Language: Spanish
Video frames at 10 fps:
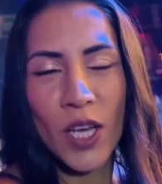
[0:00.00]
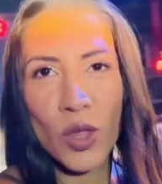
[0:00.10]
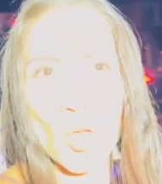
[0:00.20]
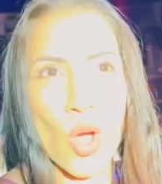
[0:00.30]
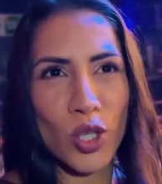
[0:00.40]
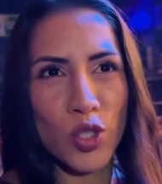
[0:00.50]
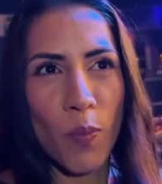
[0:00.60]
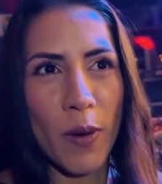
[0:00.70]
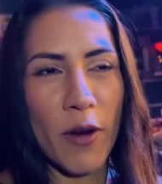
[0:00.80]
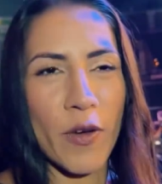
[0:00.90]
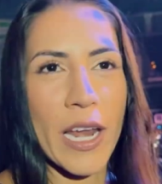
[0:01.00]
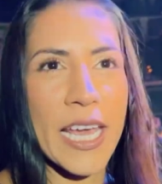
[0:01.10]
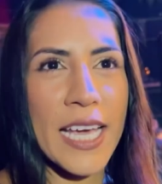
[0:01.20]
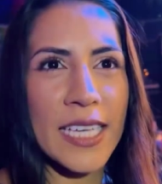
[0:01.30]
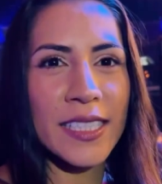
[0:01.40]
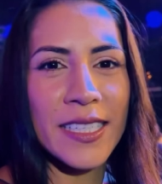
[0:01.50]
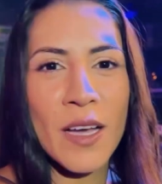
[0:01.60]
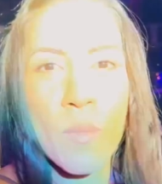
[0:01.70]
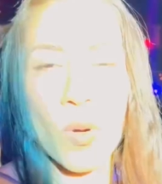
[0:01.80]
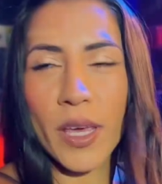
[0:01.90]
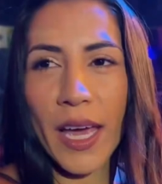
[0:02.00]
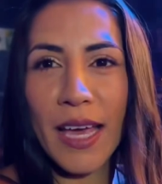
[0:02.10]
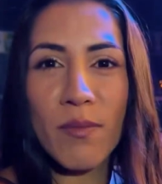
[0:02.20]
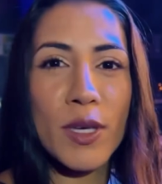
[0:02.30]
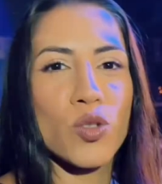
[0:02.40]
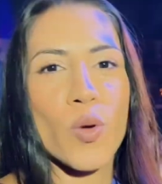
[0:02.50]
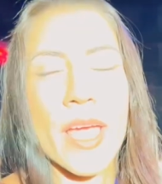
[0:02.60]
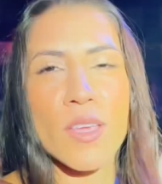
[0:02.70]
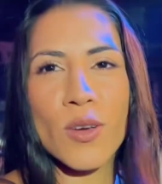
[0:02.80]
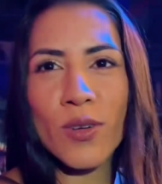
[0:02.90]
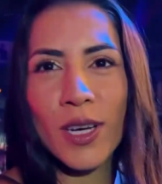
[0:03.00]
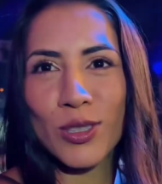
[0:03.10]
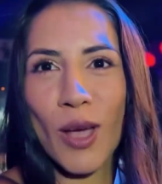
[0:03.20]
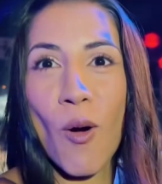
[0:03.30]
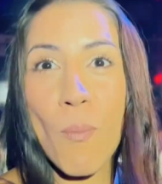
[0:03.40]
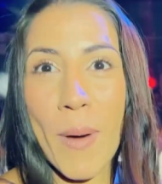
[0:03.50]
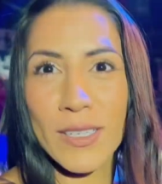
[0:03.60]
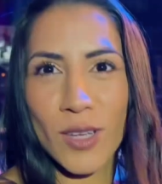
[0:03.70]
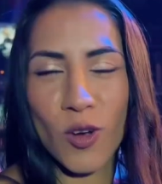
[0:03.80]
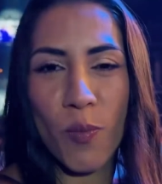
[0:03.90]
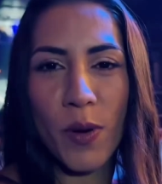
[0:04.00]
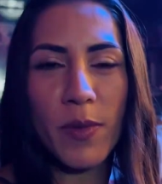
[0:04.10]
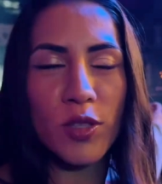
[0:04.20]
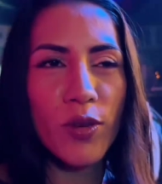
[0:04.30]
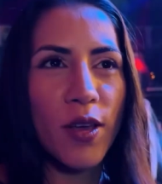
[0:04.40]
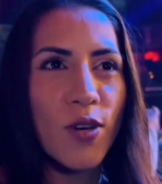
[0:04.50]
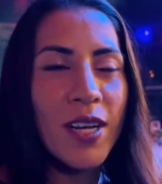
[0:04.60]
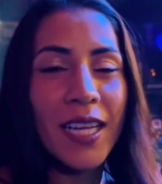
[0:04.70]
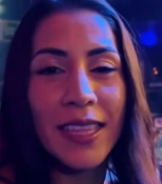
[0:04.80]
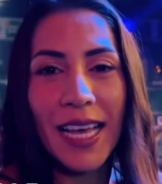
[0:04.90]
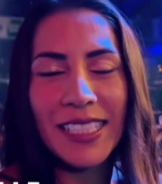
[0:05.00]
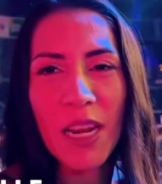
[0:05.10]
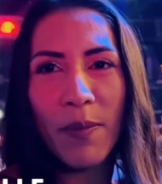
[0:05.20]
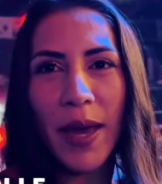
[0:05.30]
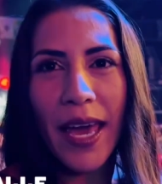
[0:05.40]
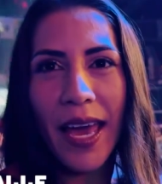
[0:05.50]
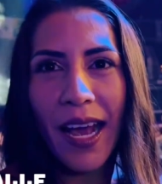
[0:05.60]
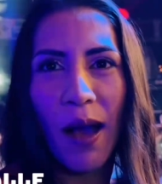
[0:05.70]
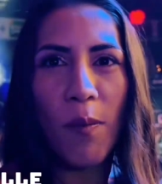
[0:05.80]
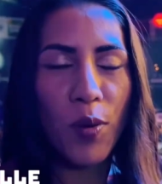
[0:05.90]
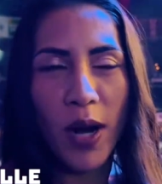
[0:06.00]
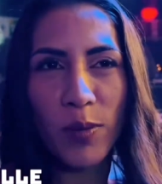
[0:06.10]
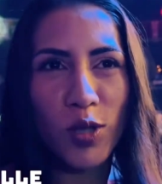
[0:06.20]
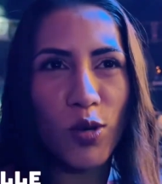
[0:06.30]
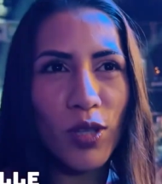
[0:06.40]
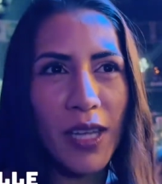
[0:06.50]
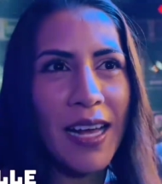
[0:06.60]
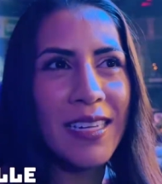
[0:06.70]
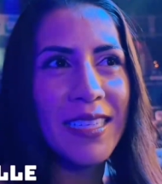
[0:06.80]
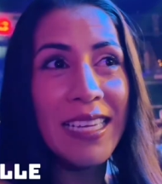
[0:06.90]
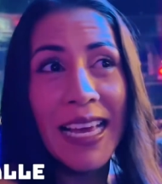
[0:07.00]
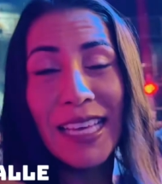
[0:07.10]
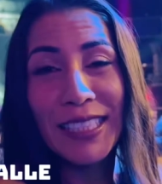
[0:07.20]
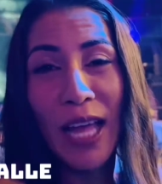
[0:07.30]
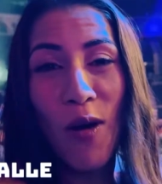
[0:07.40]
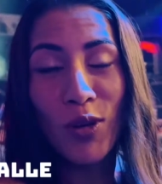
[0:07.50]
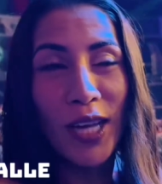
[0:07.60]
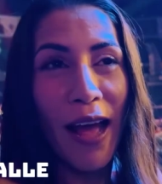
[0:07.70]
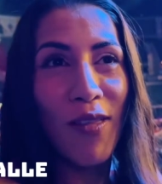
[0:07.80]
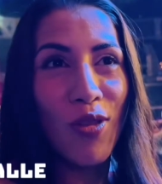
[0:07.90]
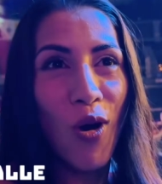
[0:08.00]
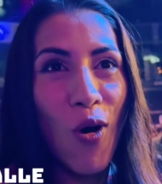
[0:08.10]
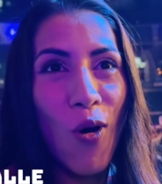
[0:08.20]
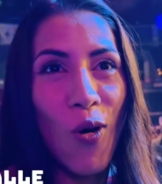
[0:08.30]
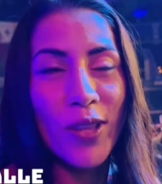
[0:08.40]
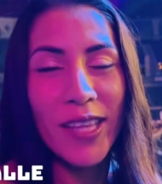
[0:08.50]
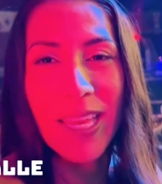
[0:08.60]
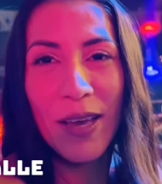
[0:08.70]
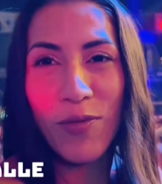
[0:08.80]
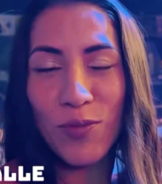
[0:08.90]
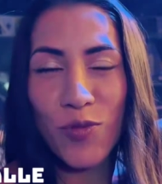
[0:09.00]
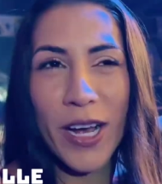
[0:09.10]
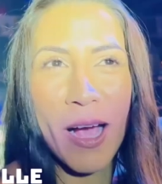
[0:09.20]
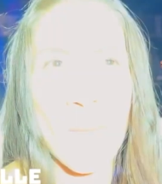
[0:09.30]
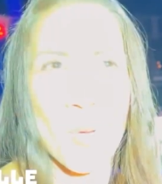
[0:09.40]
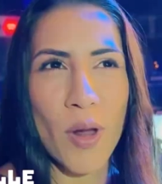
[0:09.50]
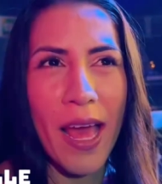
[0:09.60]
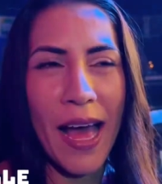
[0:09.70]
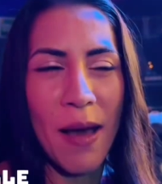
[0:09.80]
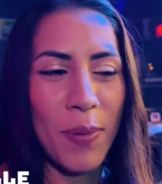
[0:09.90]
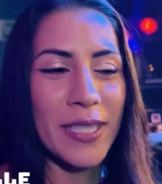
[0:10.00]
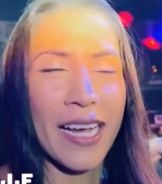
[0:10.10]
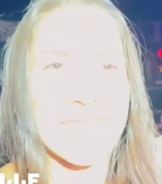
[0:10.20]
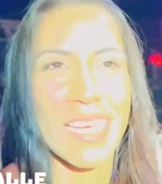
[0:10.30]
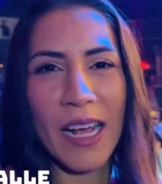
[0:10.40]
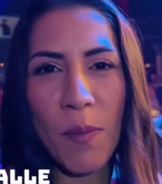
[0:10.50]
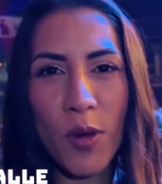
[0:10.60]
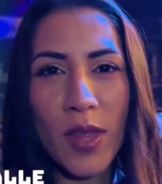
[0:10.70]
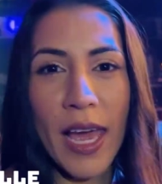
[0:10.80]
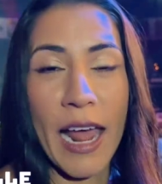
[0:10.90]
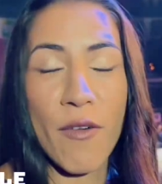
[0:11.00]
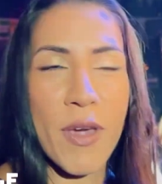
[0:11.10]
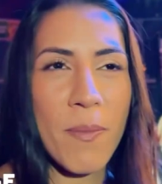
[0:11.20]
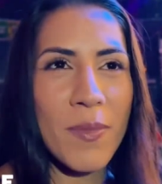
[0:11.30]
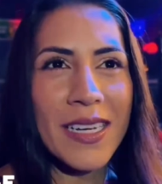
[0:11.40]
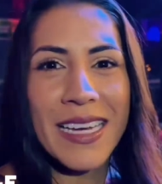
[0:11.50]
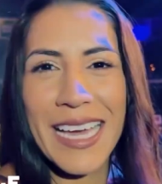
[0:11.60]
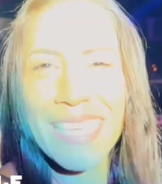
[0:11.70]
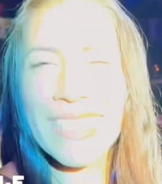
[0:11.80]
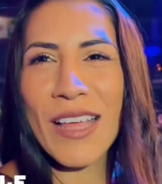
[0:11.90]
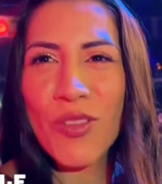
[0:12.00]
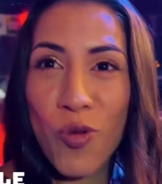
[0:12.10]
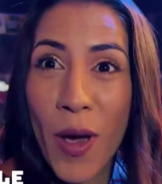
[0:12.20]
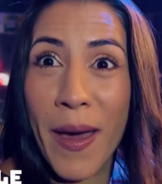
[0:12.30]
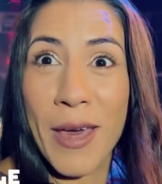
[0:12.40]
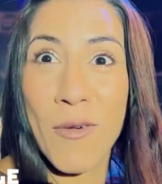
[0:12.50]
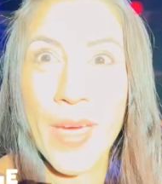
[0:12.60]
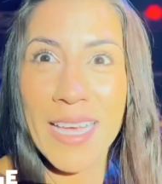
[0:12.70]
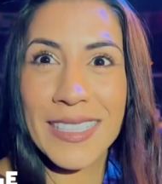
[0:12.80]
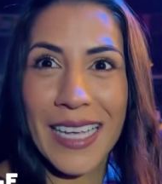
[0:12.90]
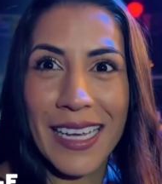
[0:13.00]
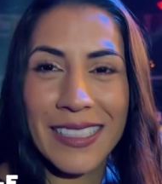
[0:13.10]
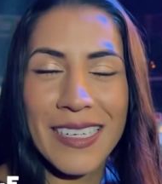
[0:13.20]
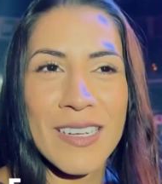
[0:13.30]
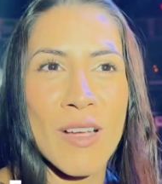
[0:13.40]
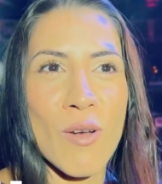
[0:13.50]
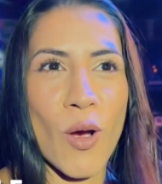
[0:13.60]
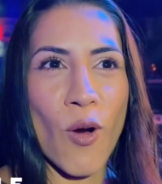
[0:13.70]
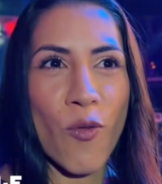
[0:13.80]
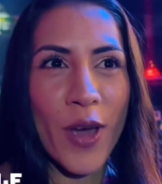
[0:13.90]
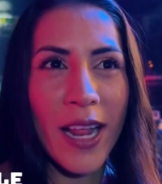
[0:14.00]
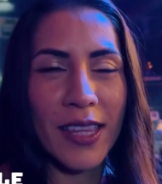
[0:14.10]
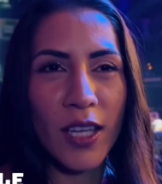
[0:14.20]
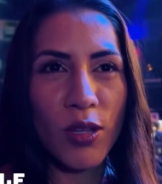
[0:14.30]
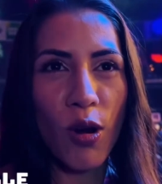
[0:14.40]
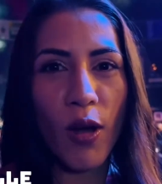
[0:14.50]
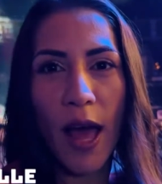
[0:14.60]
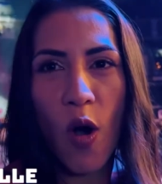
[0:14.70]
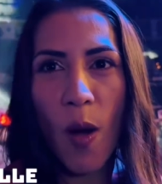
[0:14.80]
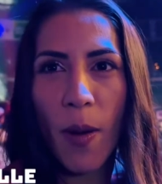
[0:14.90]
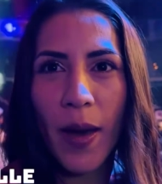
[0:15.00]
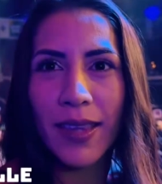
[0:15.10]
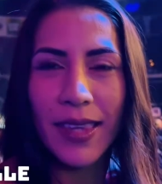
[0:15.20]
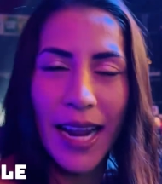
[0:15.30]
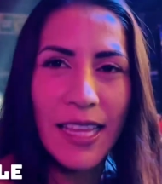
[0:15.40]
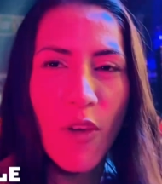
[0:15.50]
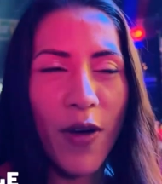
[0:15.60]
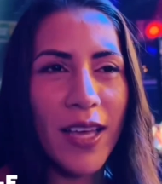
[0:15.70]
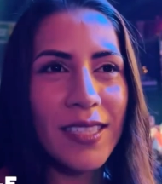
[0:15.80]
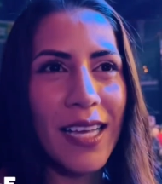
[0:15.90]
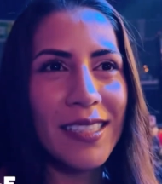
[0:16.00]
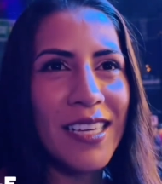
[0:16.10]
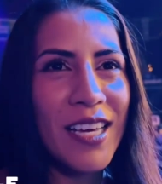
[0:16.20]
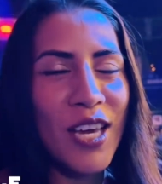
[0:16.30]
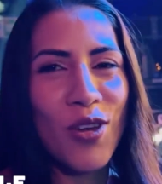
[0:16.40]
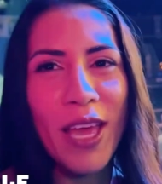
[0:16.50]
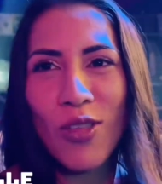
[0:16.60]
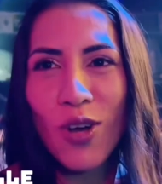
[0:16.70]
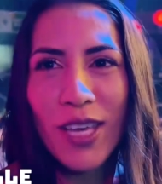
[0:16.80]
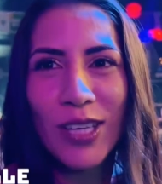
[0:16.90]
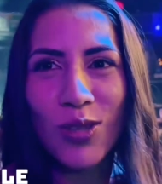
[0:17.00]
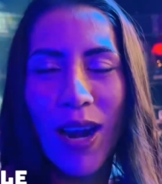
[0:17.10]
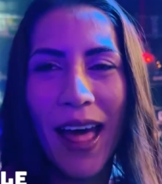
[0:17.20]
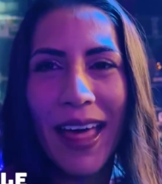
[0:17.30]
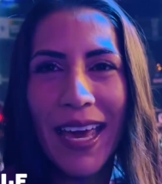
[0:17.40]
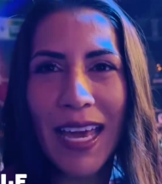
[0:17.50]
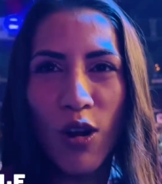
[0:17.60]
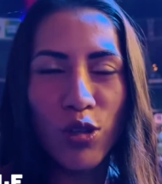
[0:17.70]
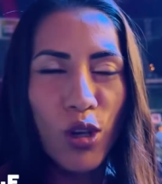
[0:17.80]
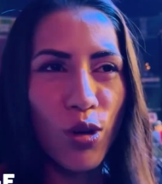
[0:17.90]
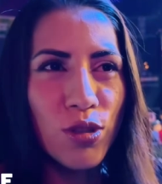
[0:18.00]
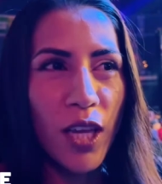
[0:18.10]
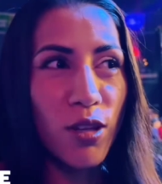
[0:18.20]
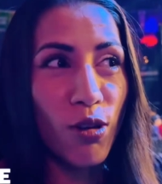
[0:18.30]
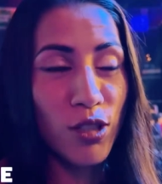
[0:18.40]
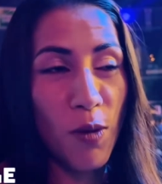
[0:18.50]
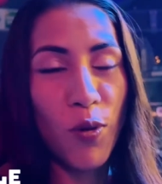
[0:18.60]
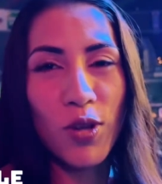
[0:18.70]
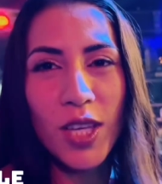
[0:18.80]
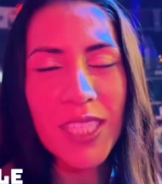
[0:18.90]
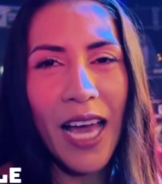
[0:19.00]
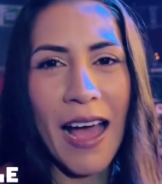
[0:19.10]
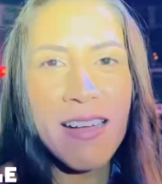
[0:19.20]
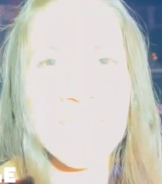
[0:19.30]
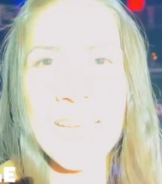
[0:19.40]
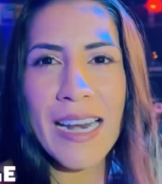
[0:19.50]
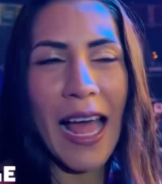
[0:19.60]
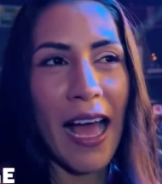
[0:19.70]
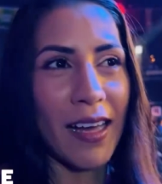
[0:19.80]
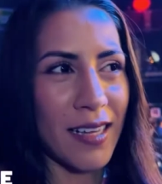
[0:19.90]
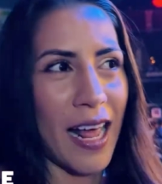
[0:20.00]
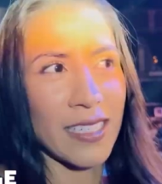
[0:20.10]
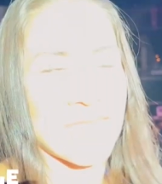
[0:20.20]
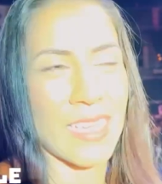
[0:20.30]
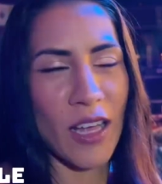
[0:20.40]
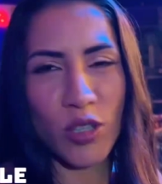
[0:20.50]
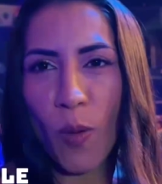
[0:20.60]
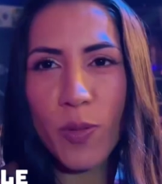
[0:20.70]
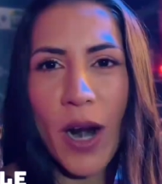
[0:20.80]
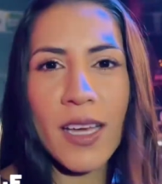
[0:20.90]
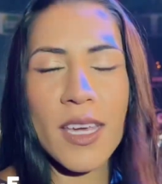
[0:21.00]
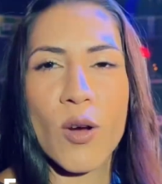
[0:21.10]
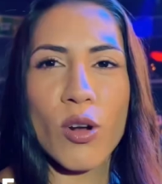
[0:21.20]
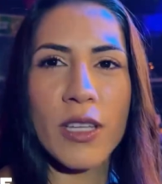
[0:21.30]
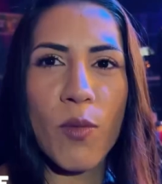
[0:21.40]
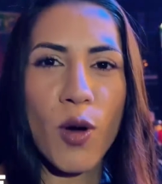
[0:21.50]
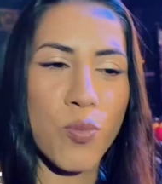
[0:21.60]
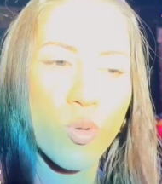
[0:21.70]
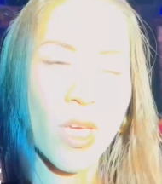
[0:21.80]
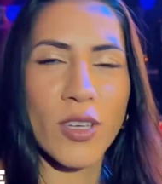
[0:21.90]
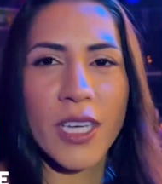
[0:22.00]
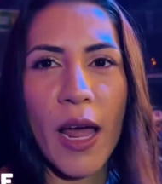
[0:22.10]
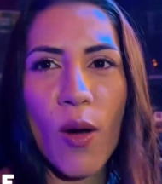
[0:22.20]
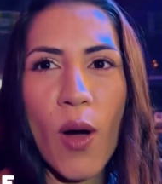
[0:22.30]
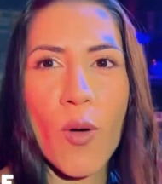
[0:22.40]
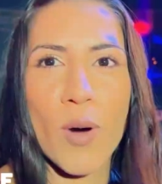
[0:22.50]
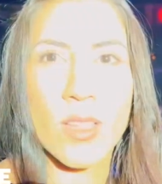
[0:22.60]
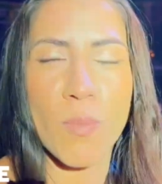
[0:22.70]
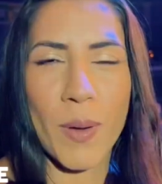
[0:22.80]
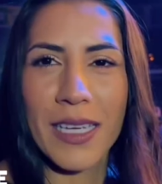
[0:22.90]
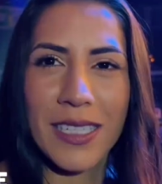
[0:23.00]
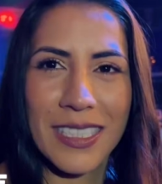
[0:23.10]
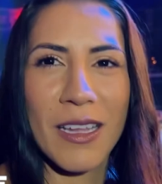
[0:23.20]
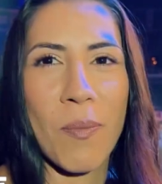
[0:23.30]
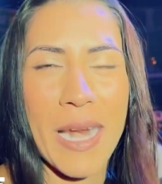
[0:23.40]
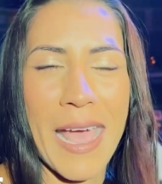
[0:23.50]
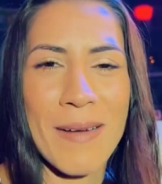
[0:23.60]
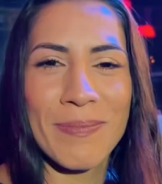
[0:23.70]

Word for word: No, súper feliz, porque es mi sueño, estoy a un paso de cumplir mi sueño, de hacerme campeona absoluta. Estaba buscando, desde que fui campeona, empecé a ser campeona de la FIP, hice nueve defensas, Luego fui el título de la OMB, tres defensas. y dije, no, ya es hora de los otros títulos y por dicha, la, gracias a Top Rank y Golden Boy pudieron llegar a un acuerdo para hacer esta pelea.